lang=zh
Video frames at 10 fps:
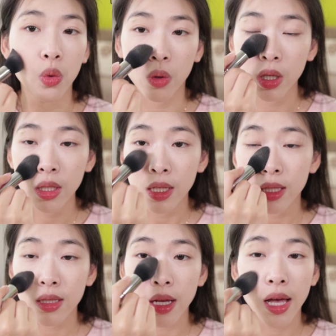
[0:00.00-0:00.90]
果，
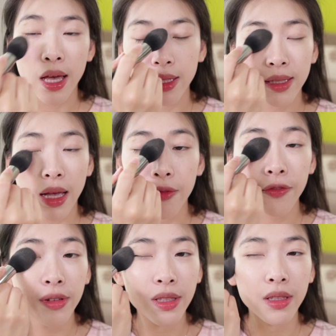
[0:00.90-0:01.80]
在散
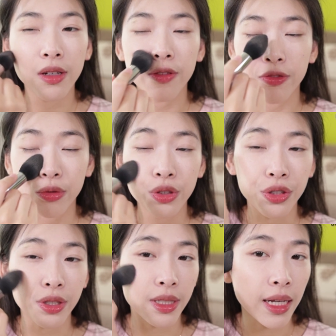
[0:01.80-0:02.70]
粉的扶
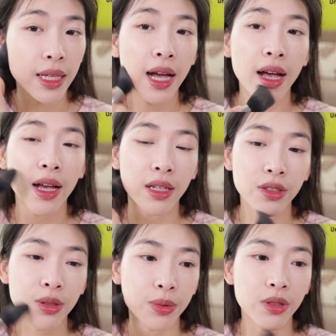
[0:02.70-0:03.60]
持下，它
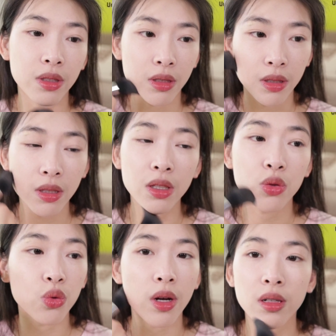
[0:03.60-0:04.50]
是不是
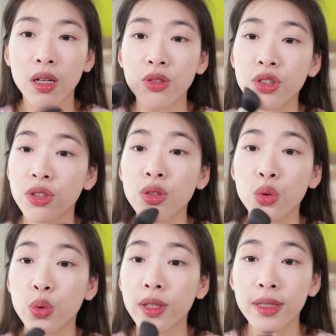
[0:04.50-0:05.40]
定妆，然后持
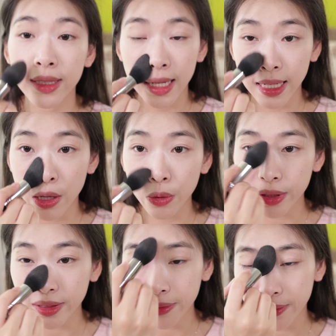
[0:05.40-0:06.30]
久度会更加高呢？